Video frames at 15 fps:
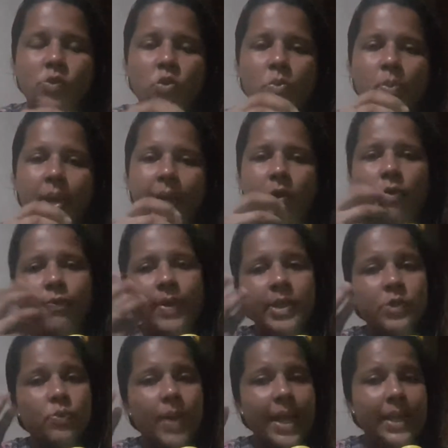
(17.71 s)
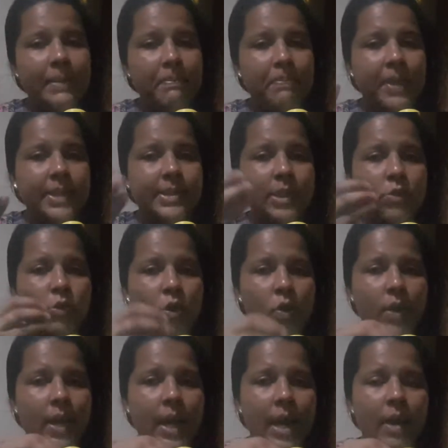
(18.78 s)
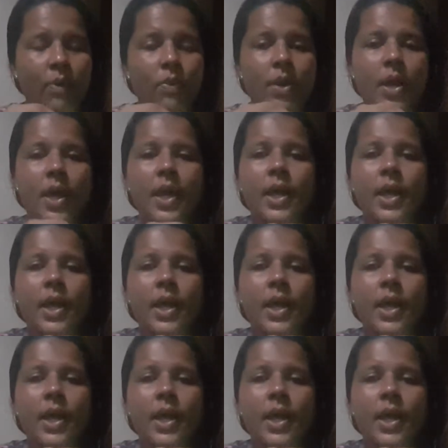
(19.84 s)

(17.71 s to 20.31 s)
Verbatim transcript: como é que eu faço a limpeza do local